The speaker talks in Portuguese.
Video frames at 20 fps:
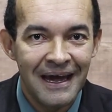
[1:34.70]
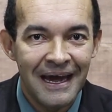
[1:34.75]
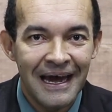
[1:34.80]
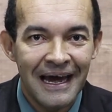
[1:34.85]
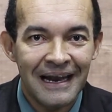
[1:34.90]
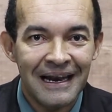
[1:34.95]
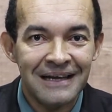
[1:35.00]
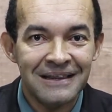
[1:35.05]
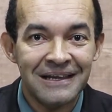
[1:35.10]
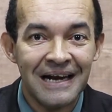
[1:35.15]

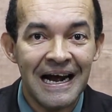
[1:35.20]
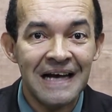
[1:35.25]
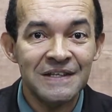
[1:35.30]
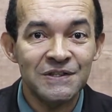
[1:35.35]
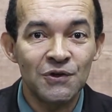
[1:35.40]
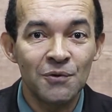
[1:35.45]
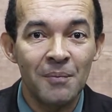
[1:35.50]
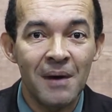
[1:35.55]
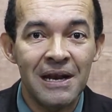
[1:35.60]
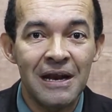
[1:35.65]
ela
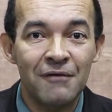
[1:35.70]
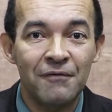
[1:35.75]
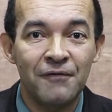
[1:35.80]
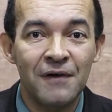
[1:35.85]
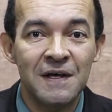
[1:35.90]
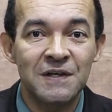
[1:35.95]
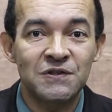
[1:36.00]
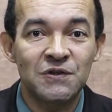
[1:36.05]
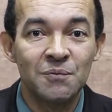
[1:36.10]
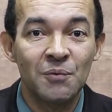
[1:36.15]
traz um
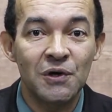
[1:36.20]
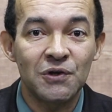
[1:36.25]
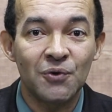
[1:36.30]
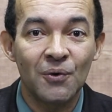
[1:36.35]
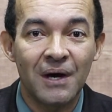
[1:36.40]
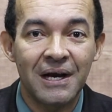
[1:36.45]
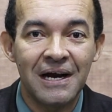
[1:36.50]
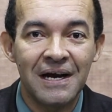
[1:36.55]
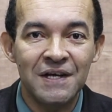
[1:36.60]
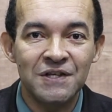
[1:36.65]
benefício muito
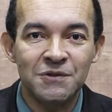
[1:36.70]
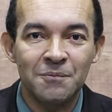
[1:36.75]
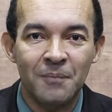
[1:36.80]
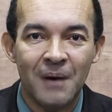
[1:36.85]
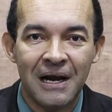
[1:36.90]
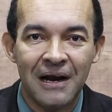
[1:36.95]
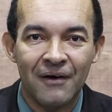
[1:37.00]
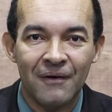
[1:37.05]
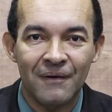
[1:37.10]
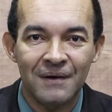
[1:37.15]
grande
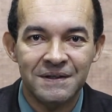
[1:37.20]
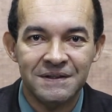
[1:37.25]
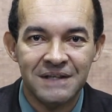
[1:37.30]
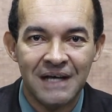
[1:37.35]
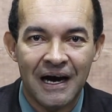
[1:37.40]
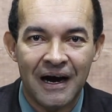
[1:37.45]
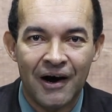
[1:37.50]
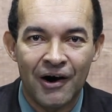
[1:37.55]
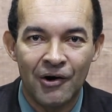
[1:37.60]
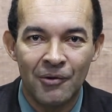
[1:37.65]
para a nossa
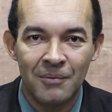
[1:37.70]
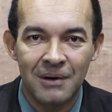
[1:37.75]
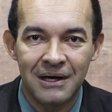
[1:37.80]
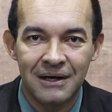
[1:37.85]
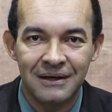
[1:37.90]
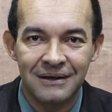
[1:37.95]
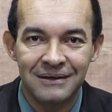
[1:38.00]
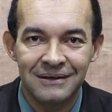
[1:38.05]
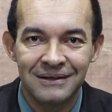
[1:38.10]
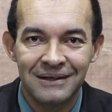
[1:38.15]

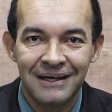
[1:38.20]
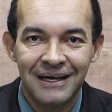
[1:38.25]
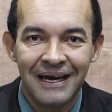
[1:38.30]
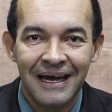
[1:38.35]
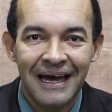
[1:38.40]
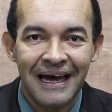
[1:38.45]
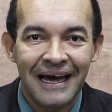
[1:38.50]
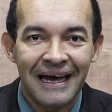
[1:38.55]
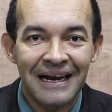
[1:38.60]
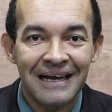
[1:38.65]
alma.
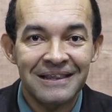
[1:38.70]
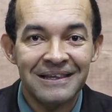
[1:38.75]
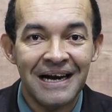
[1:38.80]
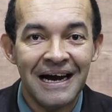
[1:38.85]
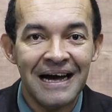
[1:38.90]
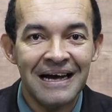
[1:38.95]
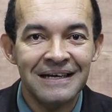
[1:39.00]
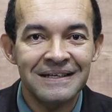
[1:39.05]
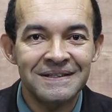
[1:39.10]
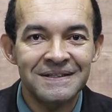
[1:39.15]
Ela
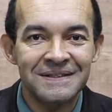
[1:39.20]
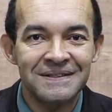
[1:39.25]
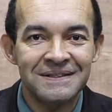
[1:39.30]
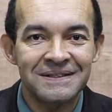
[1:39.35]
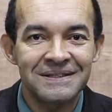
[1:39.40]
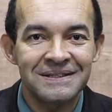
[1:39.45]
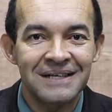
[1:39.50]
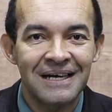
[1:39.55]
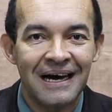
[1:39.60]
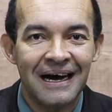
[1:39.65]

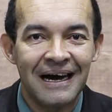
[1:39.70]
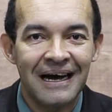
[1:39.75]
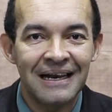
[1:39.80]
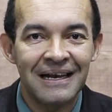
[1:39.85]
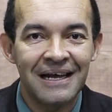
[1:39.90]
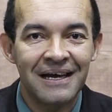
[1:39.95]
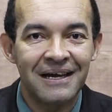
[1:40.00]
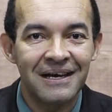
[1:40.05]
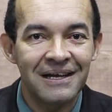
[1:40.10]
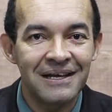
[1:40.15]
traz
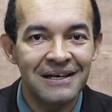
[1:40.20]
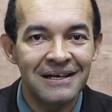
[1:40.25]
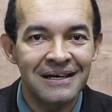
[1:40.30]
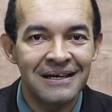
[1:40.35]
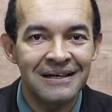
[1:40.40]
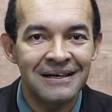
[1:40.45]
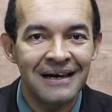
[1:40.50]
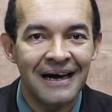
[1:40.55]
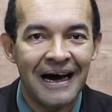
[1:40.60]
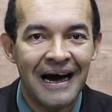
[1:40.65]

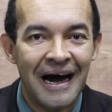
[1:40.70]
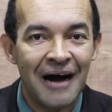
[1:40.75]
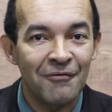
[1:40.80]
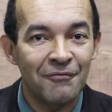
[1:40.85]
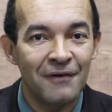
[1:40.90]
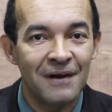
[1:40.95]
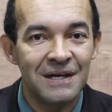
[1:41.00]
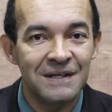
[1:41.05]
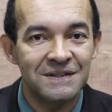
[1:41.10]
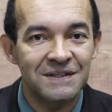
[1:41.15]
alegria, a
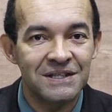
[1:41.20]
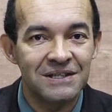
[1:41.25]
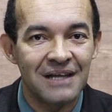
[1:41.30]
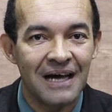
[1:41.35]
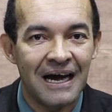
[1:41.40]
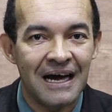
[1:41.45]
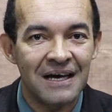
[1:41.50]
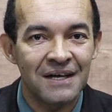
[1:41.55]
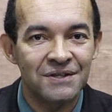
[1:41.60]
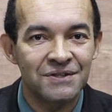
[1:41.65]

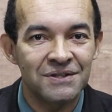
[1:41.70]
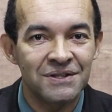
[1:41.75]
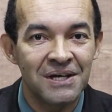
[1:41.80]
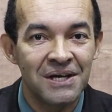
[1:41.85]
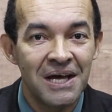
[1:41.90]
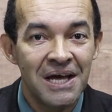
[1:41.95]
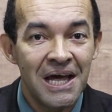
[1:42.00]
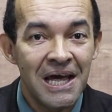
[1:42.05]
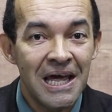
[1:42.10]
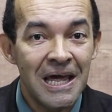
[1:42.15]
felicidade
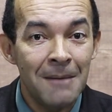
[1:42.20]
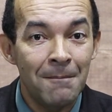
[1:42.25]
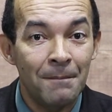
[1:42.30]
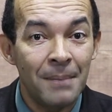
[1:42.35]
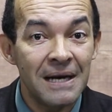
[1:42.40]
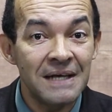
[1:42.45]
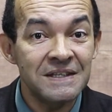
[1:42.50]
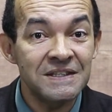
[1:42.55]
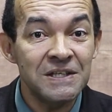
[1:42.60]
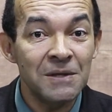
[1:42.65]
e
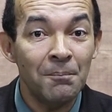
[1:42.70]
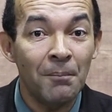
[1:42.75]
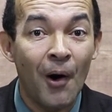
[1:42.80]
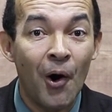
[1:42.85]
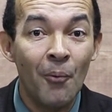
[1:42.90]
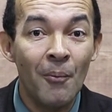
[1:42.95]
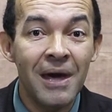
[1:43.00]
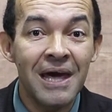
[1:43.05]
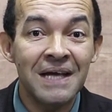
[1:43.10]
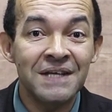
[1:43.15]

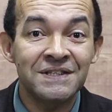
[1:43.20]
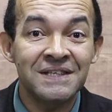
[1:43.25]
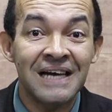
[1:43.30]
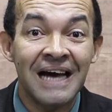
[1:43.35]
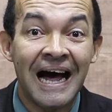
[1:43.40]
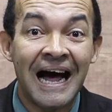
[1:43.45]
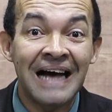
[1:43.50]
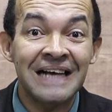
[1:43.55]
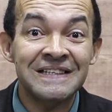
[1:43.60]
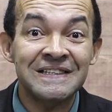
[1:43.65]
principalmente
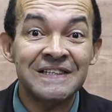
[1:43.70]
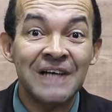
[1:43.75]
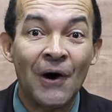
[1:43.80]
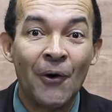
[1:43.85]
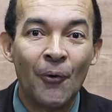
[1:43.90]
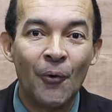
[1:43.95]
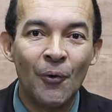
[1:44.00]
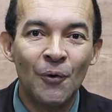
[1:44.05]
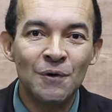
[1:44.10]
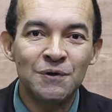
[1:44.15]
a
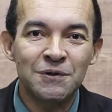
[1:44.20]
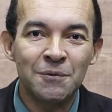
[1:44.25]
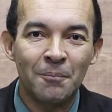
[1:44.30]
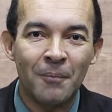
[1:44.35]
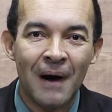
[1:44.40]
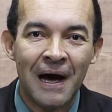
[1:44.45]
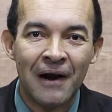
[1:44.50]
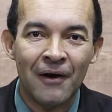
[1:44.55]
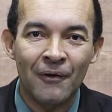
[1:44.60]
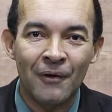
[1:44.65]
saúde
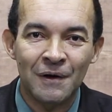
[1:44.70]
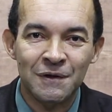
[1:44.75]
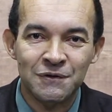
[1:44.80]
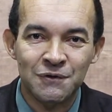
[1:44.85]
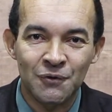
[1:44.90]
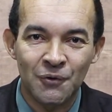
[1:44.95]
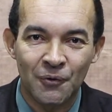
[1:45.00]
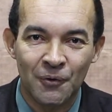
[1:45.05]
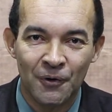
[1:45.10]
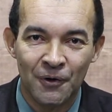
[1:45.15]
para o
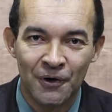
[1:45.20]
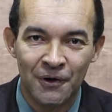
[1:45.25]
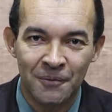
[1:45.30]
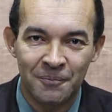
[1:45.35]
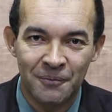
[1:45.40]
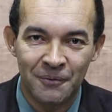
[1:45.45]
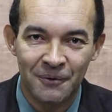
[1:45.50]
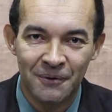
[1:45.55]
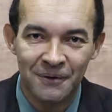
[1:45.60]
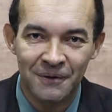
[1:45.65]
nosso
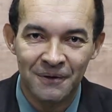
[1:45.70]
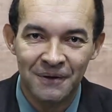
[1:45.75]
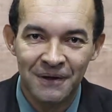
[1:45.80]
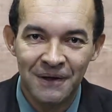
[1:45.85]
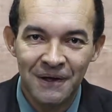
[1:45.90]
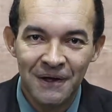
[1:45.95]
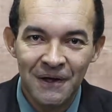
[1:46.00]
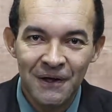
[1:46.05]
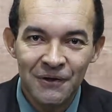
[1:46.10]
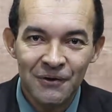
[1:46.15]
corpo.
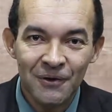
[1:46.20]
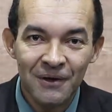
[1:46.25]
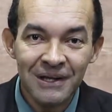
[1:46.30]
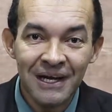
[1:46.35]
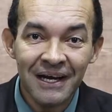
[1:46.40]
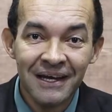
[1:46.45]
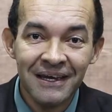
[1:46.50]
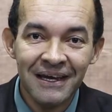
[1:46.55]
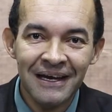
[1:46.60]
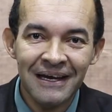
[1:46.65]
Todo
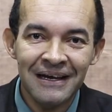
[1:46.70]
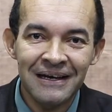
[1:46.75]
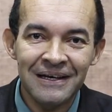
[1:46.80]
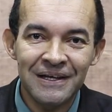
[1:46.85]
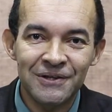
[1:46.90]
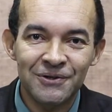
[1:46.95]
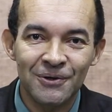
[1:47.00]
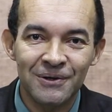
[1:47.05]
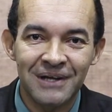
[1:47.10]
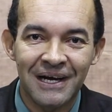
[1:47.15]

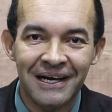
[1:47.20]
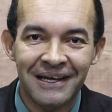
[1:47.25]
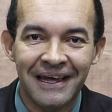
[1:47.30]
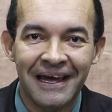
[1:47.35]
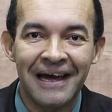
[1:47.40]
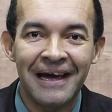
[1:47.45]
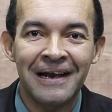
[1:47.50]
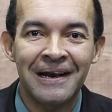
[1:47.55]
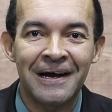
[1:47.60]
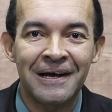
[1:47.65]
aquele, toda
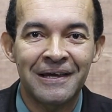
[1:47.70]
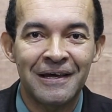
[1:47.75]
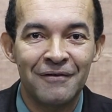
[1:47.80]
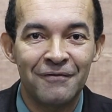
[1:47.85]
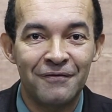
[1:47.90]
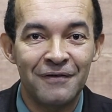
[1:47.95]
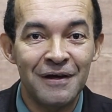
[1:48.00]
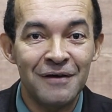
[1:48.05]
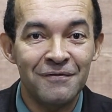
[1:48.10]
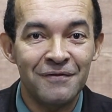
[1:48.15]
aquela que
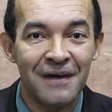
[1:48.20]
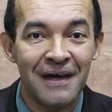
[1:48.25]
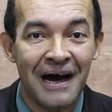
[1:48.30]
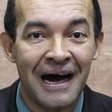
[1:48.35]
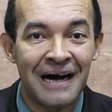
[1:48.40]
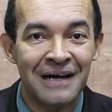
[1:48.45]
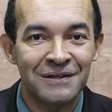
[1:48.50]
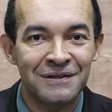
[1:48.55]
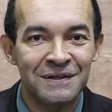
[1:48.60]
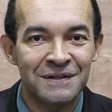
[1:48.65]
vive
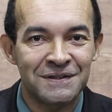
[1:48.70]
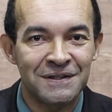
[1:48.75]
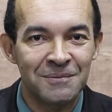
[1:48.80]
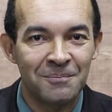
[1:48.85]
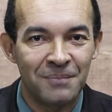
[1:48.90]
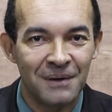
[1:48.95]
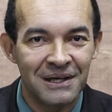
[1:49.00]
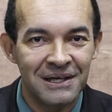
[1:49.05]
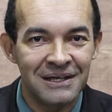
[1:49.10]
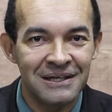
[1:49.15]
a
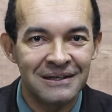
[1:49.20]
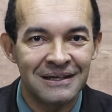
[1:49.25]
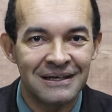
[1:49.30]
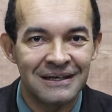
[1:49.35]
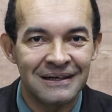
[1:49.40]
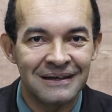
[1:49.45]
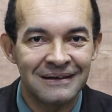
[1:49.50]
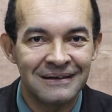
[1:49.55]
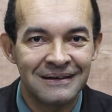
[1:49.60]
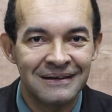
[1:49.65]

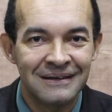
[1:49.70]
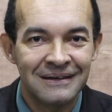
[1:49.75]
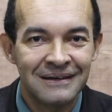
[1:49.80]
disciplina,